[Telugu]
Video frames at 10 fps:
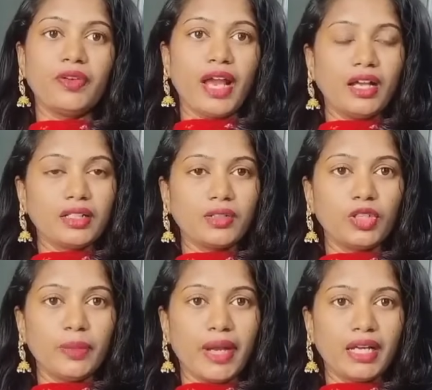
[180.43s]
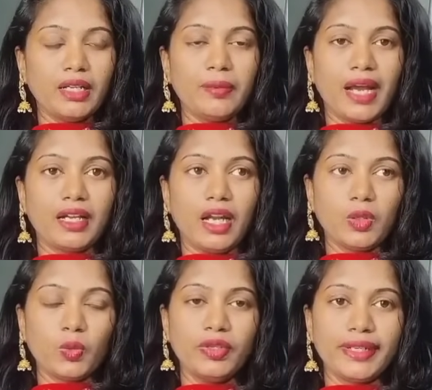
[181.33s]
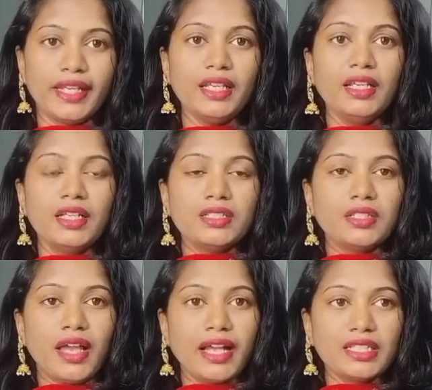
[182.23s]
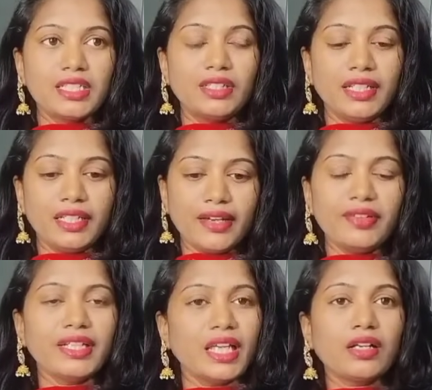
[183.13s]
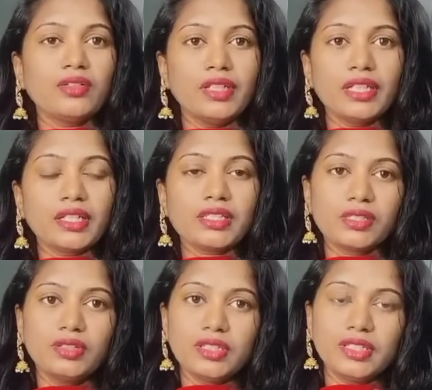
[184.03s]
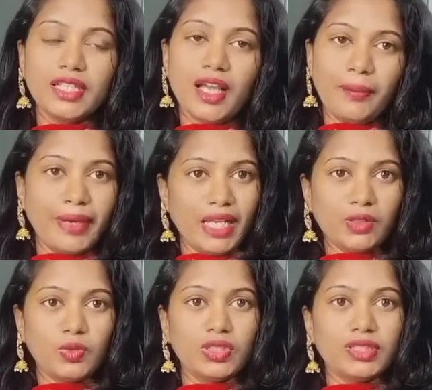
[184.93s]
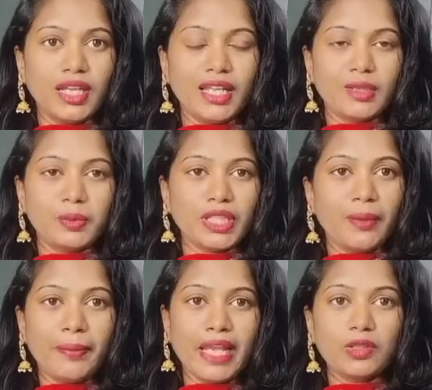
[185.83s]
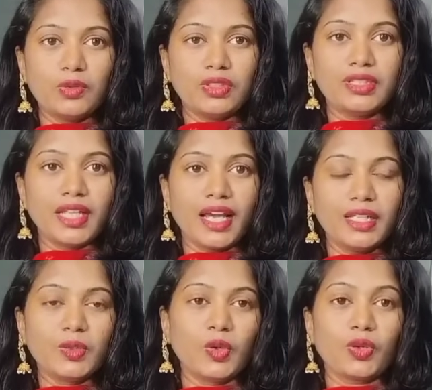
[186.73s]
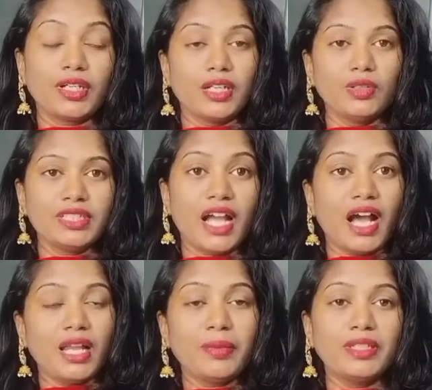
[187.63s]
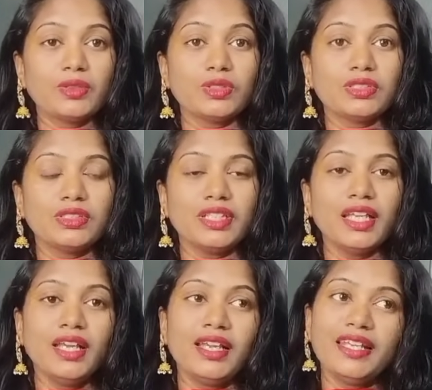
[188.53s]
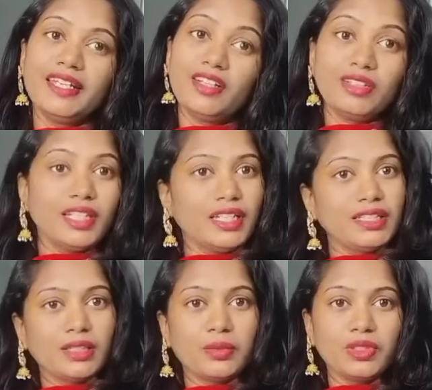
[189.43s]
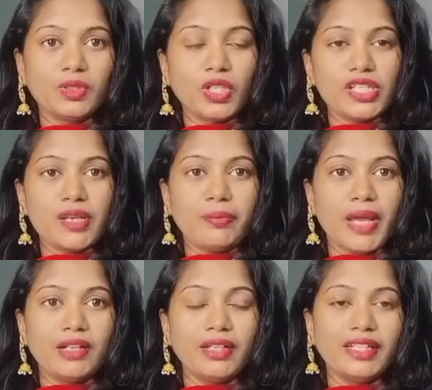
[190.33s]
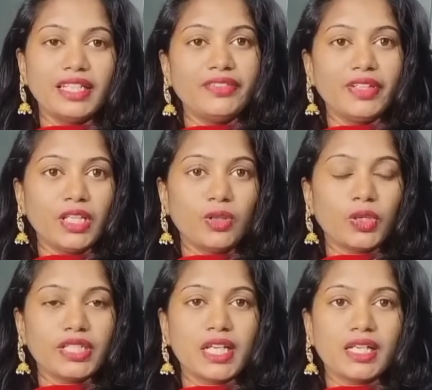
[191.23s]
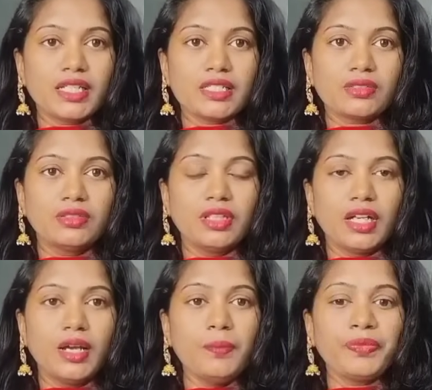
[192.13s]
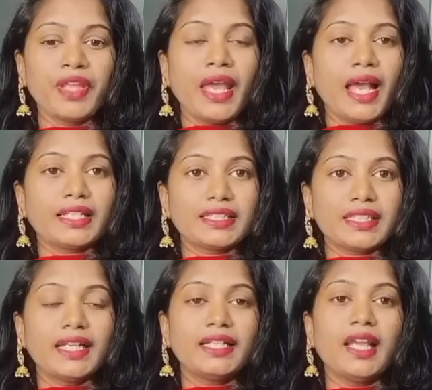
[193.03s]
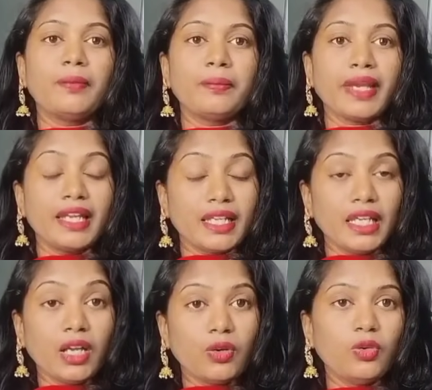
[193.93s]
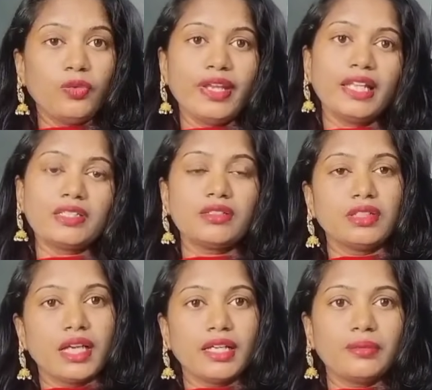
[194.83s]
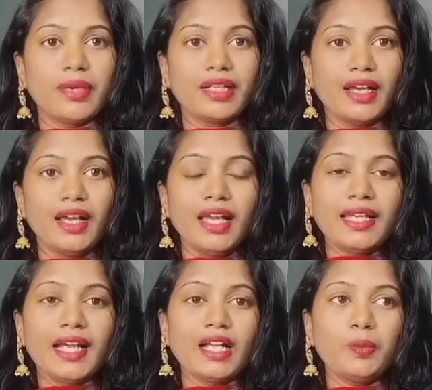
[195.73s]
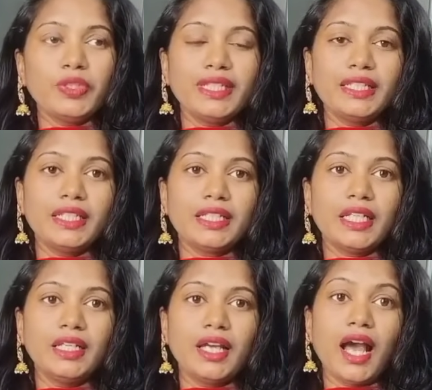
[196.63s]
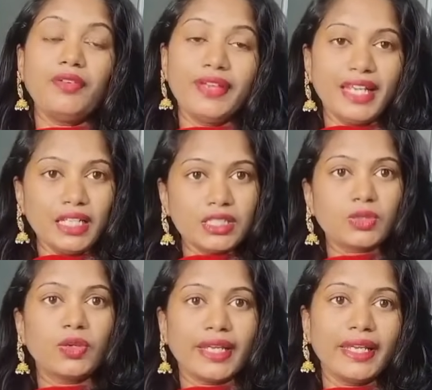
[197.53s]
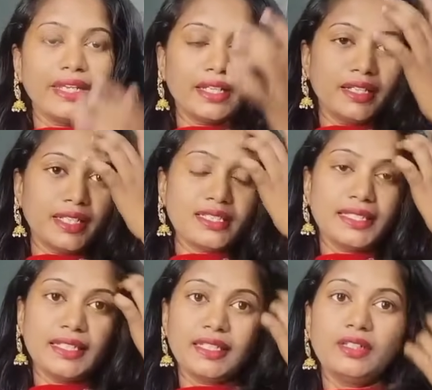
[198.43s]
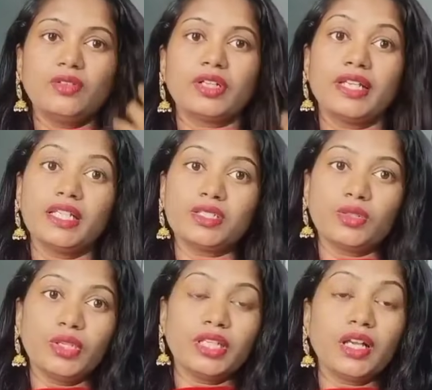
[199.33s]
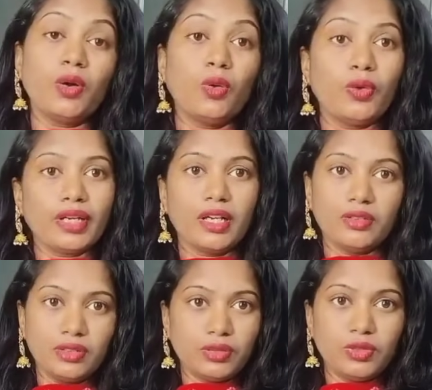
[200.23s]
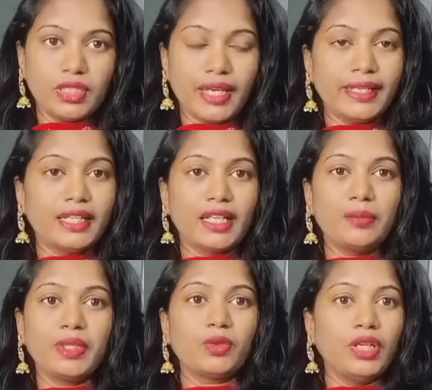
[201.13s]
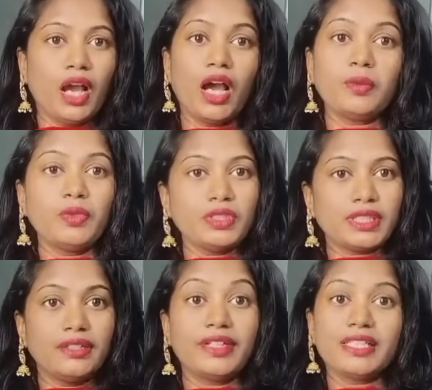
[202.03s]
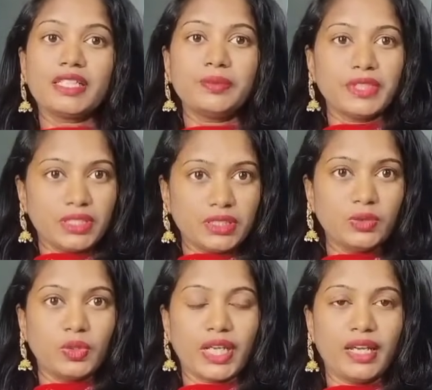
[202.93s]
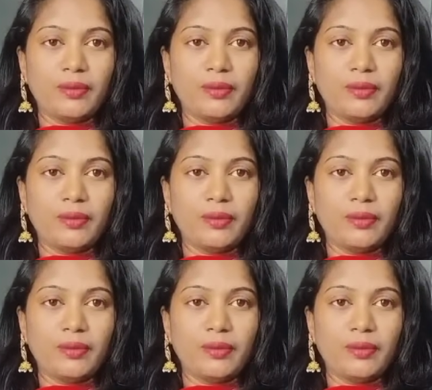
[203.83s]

ఫ్రాంగ్గా కొన్ని మాటలు మాట్లాడుకుంటే సో యాక్చువల్లీ ఎవరికి ఎక్కువ ఇంట్రెస్ట్ ఉంటుంది అబ్బాయిలకు ఉంటుందా లేకపోతే అమ్మాయిలకు ఉంటుందా అని కూడా ఒక డౌట్ చాలా మందికి వస్తుంది ఈ డౌట్ నేను ఇంతకు ముందు కూడా చెప్పాను అండ్ ఈ వీడియోలో కూడా షేర్ చేసుకుంటున్నాను ఎగ్జాక్ట్లీ అమ్మాయిలకే ఎక్కువ ఫీలింగ్స్ ఉంటాయన్నమాట కాకపోతే ఏంటంటే ఆ ఫీలింగ్స్ కూడా ఏంటంటే సర్టన్ ఒక ఏజ్లో ఇంకా ఓవర్గా ఉంటూ ఉంటాయి అంటే ఐ మీన్ కొన్ని హార్మోన్స్ అనేవి డిస్టర్బ్ చేస్తూ ఉంటాయి